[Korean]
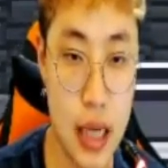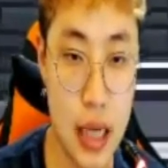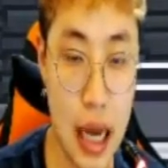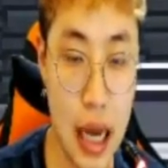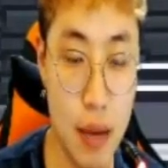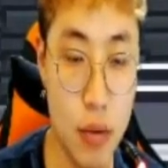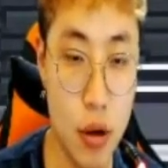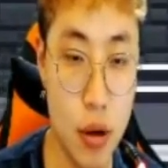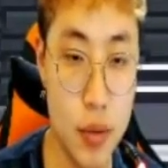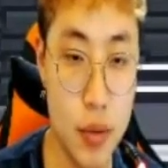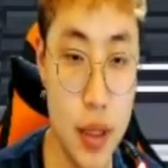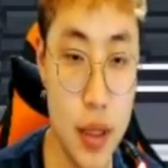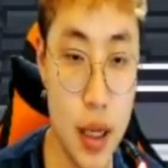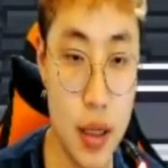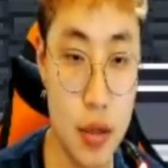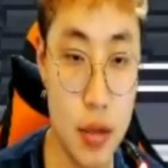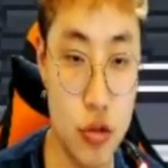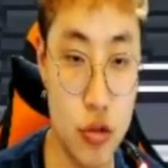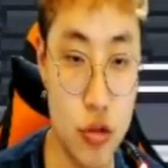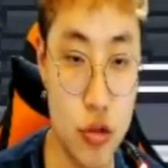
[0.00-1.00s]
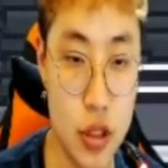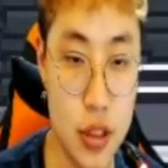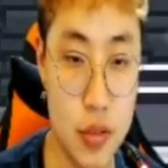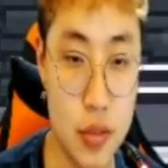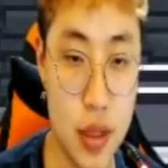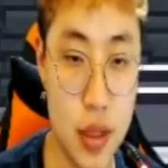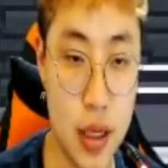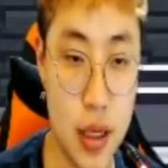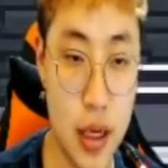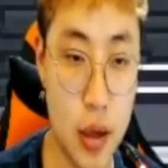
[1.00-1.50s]
카블럽이나를
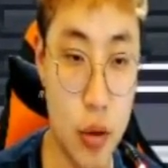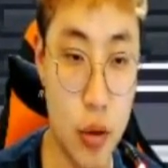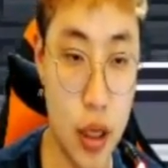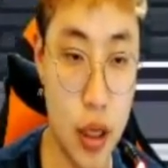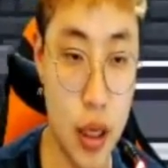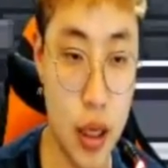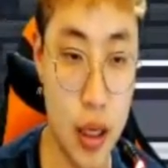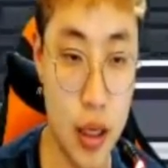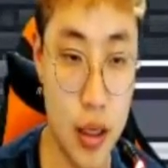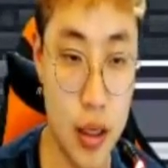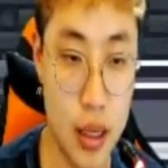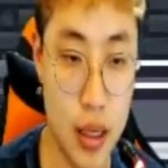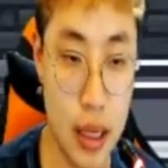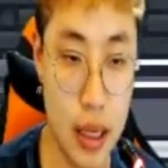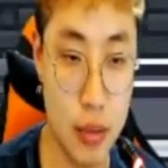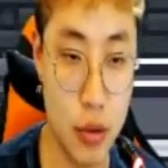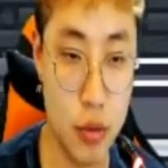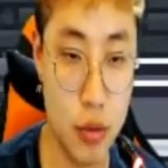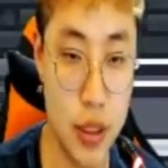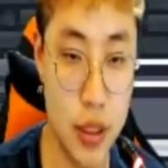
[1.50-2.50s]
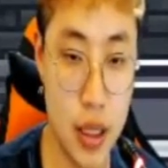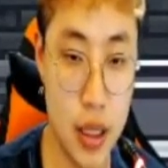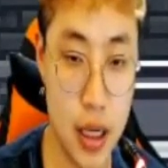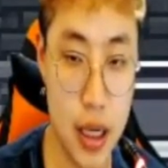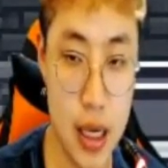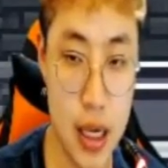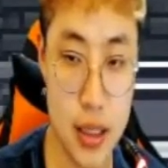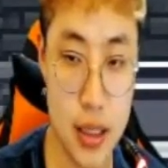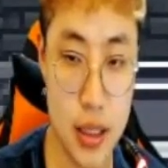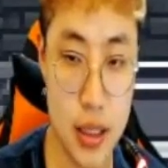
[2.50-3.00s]
구출했습니다 오케이
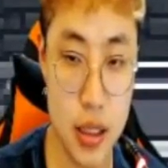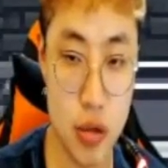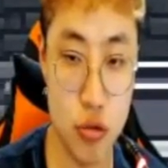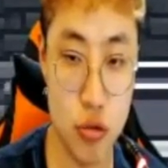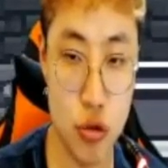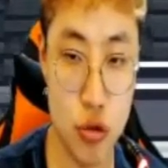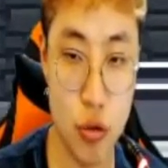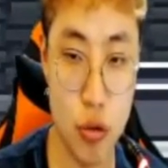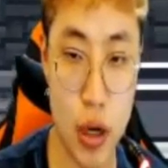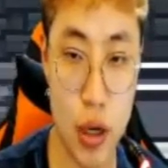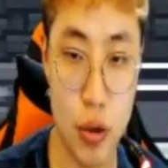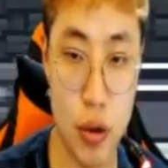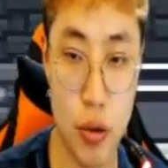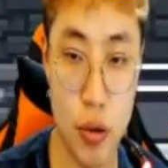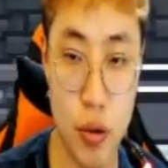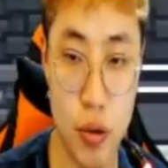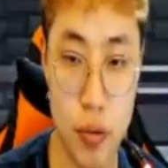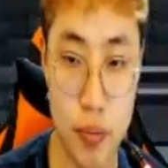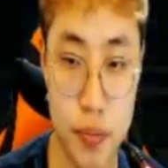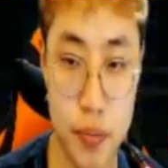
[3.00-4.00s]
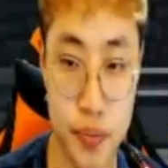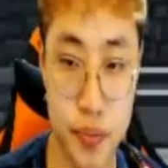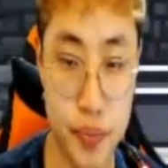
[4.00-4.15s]
카블럽비나까지 구출 완료